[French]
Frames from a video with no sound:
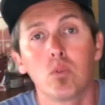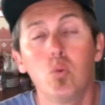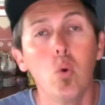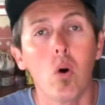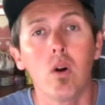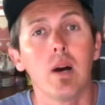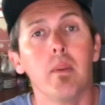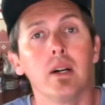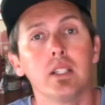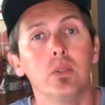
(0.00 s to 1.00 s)
courant
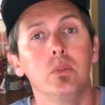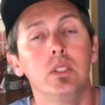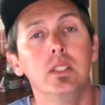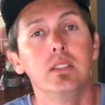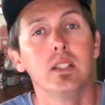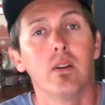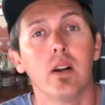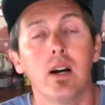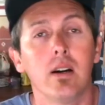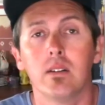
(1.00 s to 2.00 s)
là-bas, qui est utilisé,
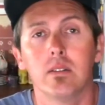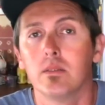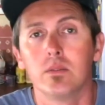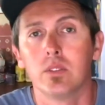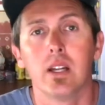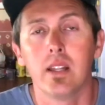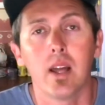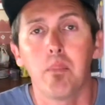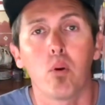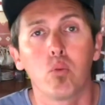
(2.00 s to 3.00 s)
voilà, vous allez
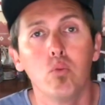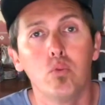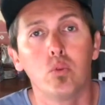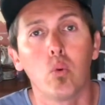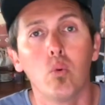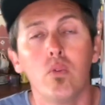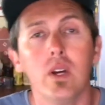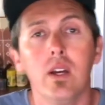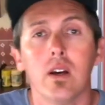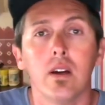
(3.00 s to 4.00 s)
n'importe où, vous
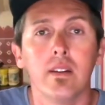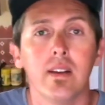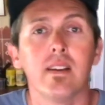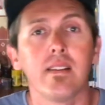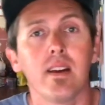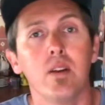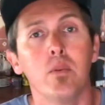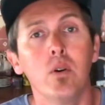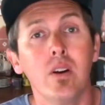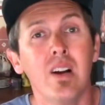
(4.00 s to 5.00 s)
trouvez des açaï
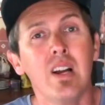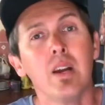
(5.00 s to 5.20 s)
Bowls,